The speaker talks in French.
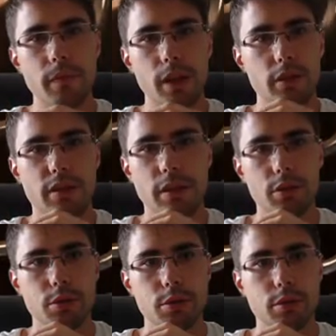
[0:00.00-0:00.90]
C'est
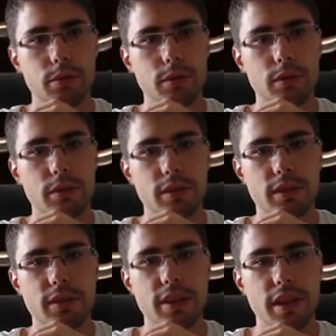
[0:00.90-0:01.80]
que
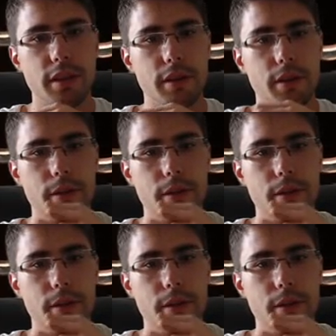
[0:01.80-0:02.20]
c'est